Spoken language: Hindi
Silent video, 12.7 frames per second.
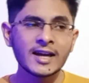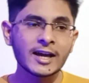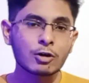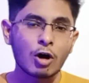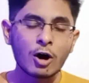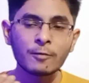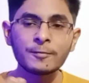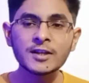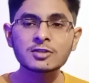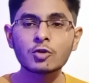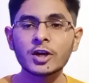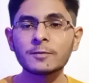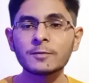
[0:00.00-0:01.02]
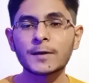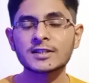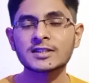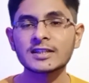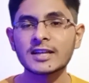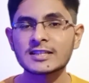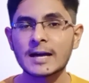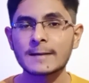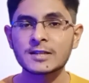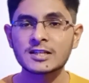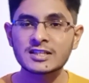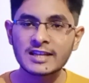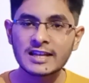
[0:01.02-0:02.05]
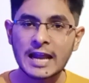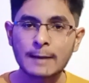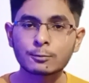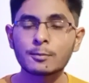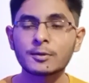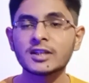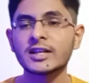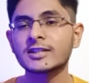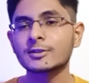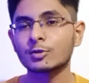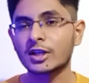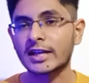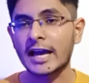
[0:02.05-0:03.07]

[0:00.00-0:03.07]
एक ऑफिस गोइंग पर्सन के हिसाब से जिसे लैपटॉप इधर से उधर